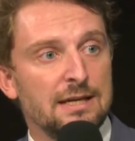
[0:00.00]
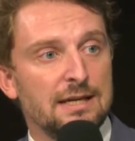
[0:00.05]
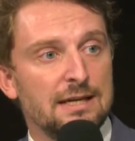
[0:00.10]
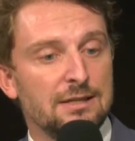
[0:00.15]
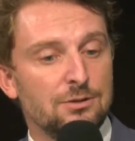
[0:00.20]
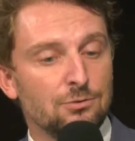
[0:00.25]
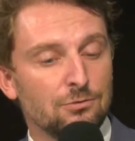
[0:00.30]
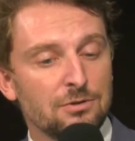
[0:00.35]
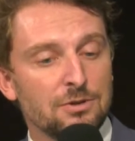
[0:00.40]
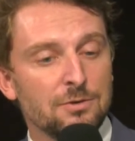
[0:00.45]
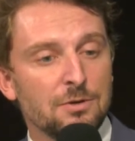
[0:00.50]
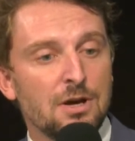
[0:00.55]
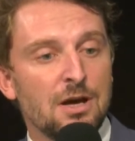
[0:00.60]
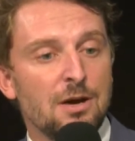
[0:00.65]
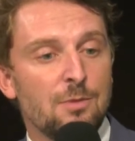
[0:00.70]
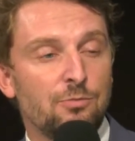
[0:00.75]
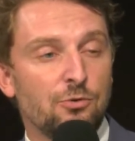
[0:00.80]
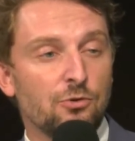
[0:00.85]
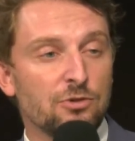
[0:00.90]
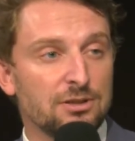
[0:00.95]
Et donc,
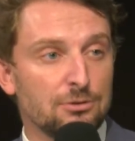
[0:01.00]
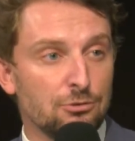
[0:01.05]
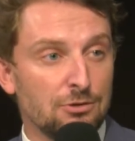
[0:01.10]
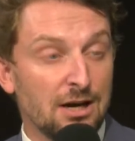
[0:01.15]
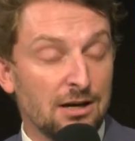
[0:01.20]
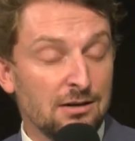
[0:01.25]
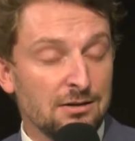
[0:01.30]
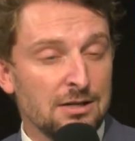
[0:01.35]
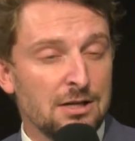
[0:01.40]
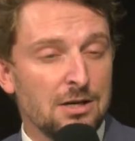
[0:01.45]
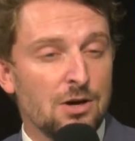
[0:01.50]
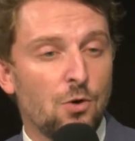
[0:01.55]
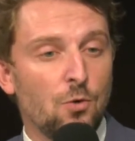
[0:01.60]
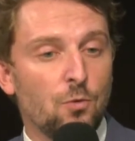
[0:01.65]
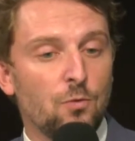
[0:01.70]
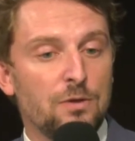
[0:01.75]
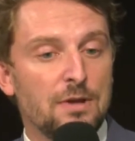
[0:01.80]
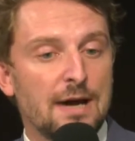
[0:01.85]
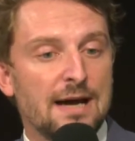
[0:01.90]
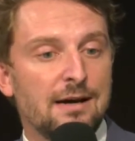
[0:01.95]
pour cela,
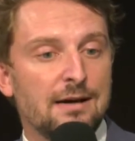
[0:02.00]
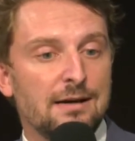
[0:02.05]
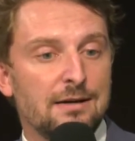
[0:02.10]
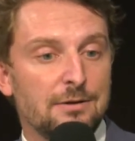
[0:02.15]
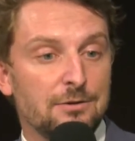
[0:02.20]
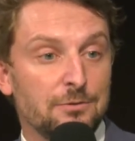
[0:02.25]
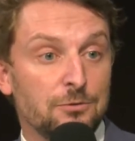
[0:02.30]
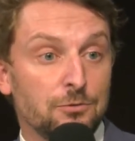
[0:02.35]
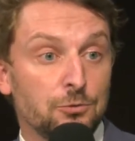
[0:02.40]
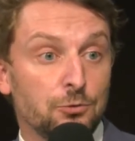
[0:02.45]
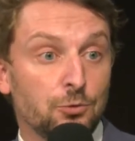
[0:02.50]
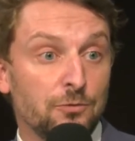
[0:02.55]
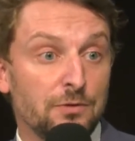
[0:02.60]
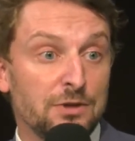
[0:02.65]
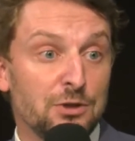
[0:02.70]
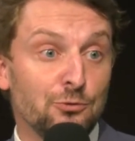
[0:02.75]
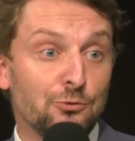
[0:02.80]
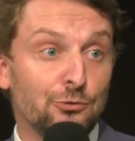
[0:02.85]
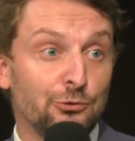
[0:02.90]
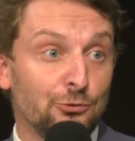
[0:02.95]
on a
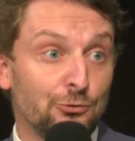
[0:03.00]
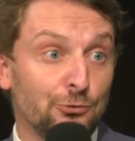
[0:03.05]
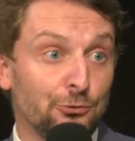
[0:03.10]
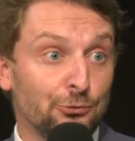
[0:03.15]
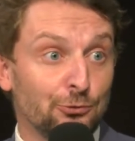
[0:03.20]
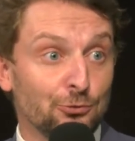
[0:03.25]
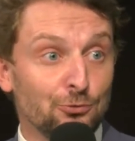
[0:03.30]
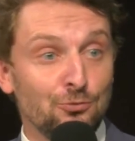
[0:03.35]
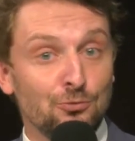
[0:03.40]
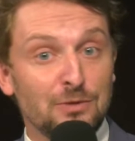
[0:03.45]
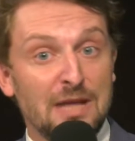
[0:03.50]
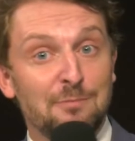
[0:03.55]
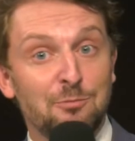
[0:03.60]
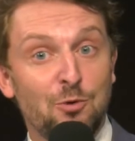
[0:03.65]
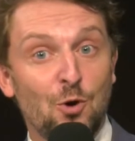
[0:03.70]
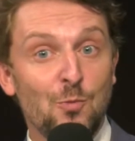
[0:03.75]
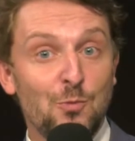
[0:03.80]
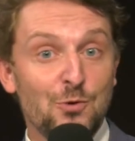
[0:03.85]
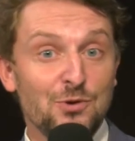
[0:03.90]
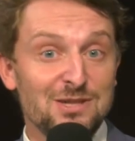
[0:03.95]
trouvé une solution, on a
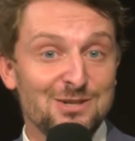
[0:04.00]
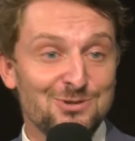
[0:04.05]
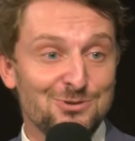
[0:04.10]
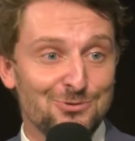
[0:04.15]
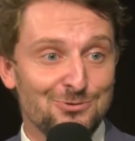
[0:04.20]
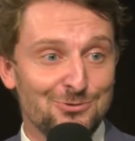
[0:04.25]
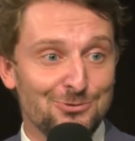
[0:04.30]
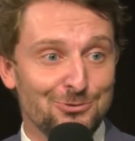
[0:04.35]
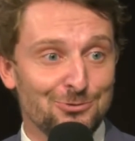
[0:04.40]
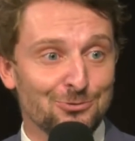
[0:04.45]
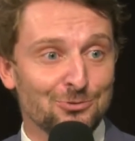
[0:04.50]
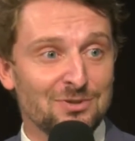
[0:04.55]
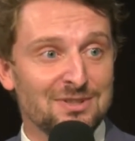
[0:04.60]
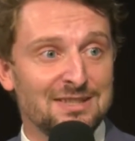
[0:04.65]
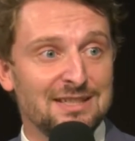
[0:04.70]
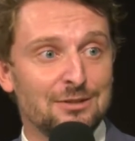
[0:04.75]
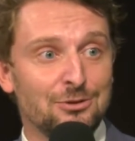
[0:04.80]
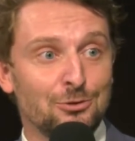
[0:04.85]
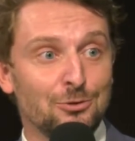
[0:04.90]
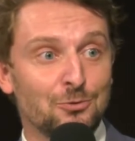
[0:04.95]
proposé une solution,
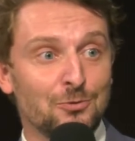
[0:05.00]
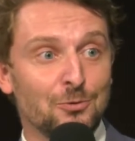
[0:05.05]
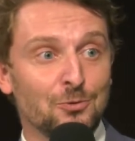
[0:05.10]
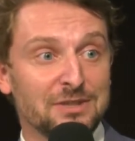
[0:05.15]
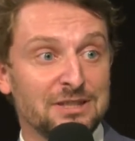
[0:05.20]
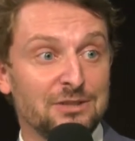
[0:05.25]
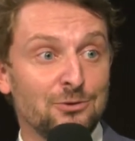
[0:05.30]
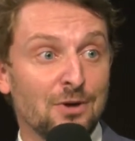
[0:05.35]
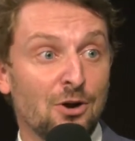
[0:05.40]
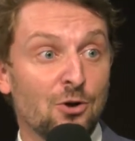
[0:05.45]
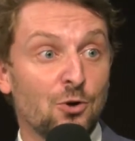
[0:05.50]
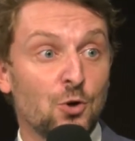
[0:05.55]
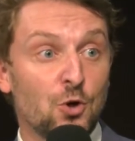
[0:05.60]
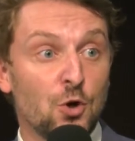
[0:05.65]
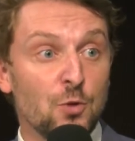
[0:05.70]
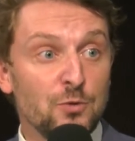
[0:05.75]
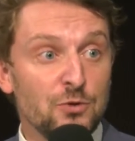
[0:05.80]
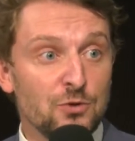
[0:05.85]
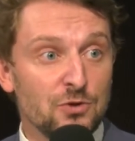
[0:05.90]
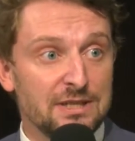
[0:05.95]
c'est de se constituer en
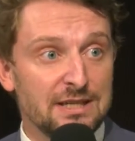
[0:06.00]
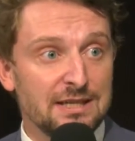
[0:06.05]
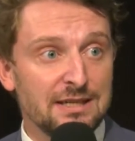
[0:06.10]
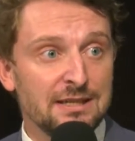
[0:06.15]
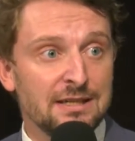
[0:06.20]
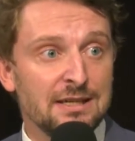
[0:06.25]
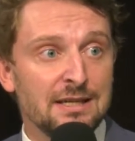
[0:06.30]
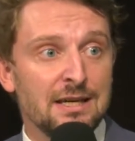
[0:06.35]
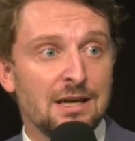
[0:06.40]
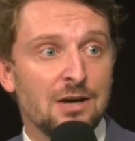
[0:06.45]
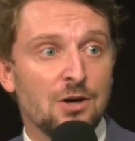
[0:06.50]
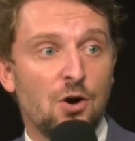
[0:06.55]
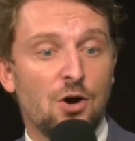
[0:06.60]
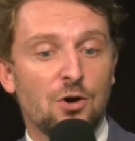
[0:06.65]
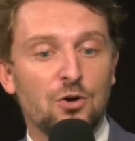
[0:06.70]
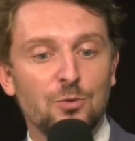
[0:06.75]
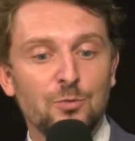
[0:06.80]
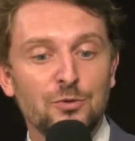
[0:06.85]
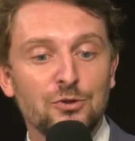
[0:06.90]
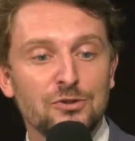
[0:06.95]
communauté,
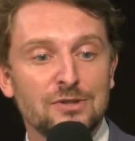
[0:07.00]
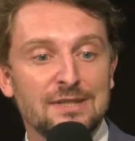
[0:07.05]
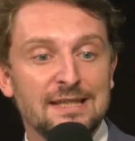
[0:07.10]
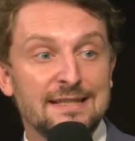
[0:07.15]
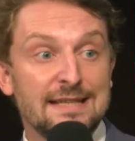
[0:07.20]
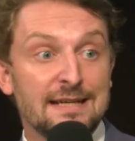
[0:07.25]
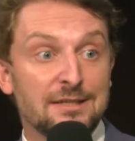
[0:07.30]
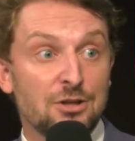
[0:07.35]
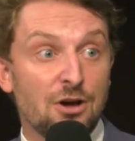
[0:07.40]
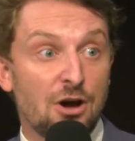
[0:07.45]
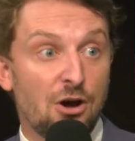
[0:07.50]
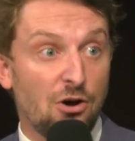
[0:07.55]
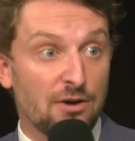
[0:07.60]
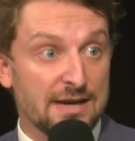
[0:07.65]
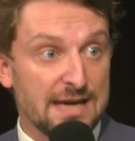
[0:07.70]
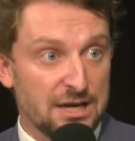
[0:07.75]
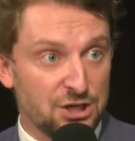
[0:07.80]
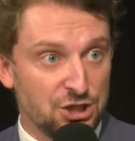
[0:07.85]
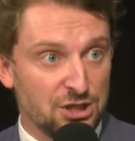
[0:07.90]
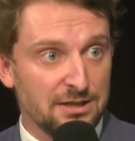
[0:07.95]
en communauté d'acteurs
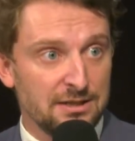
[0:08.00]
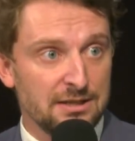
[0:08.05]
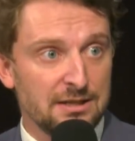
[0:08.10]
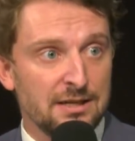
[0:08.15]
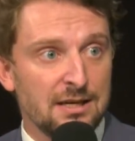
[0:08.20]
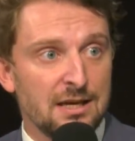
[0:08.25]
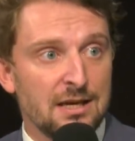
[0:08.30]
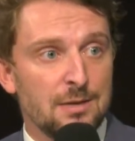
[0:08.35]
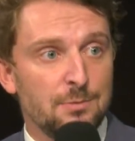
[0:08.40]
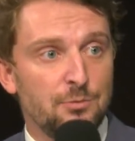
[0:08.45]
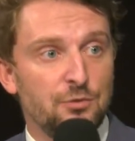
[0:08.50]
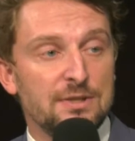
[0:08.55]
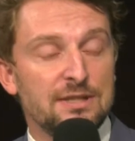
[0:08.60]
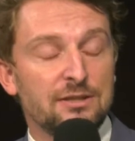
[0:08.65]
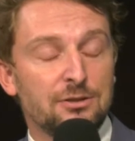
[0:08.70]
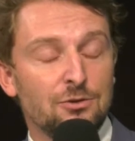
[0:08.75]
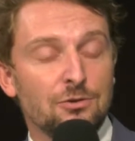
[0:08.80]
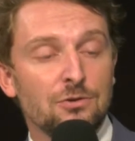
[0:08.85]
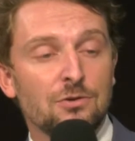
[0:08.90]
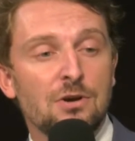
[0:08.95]
engagés,
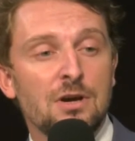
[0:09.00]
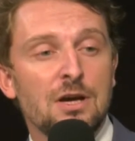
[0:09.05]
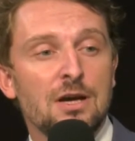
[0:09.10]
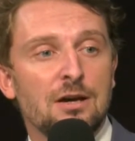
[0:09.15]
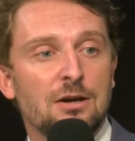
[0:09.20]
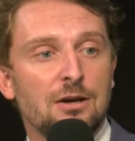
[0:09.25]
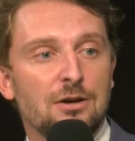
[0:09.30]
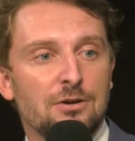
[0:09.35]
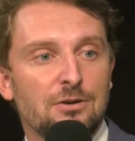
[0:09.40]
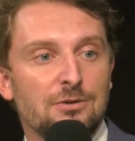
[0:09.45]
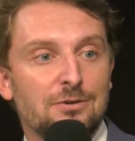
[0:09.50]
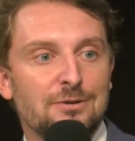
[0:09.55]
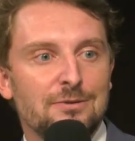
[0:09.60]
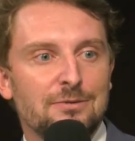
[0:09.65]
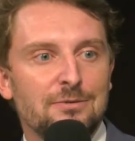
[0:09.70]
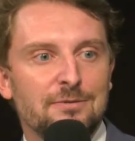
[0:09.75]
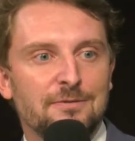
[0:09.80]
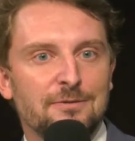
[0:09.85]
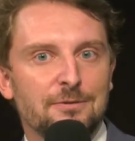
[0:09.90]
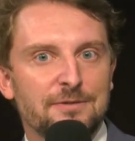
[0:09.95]
puisque euh,
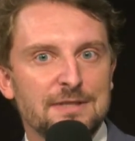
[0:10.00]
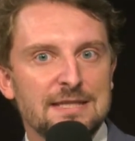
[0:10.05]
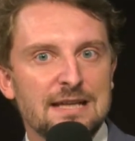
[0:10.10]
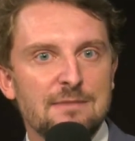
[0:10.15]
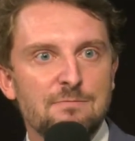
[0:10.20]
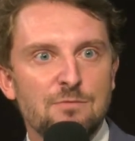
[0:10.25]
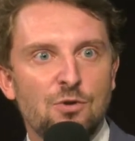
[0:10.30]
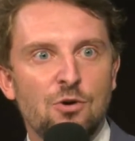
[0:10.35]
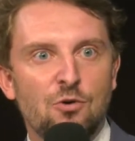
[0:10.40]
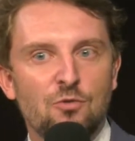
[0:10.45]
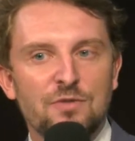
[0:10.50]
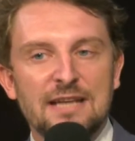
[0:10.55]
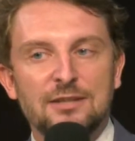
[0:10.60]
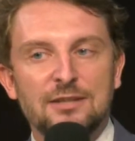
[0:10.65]
finalement, on a